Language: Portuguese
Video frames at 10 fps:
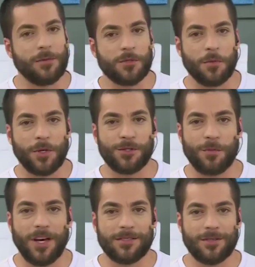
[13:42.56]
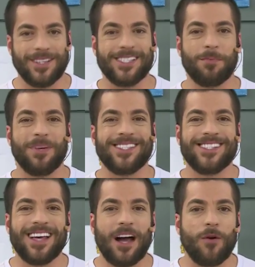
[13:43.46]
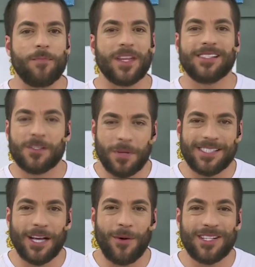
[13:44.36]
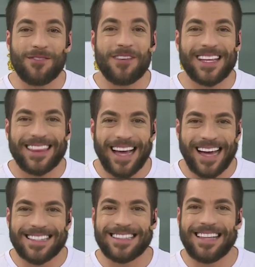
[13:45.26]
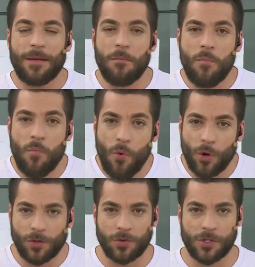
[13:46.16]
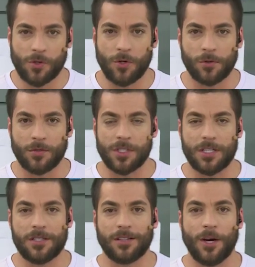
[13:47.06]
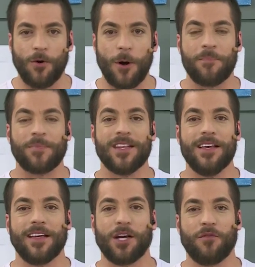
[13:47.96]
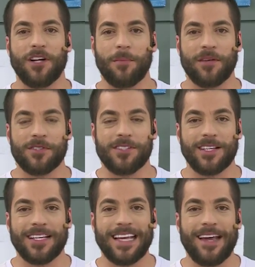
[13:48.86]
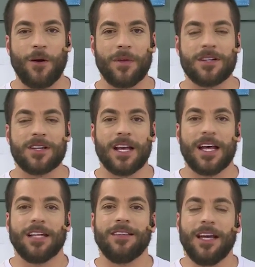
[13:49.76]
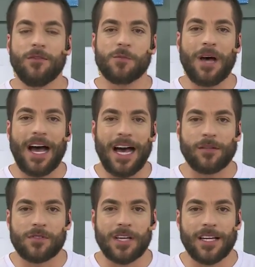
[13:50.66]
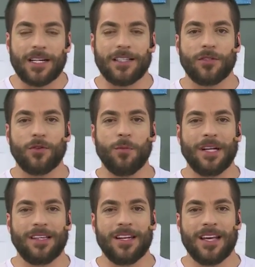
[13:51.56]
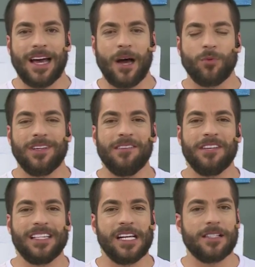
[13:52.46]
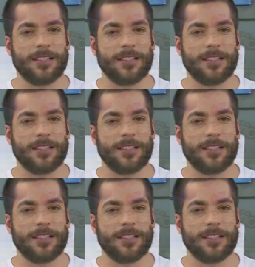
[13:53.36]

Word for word: estamos com preço mais do que especial. Esse especial é de verdade, tem muito desconto, gente. Então, ó, quero falar para você que quer realmente ter os barrados aí, ter todo o material, o DVD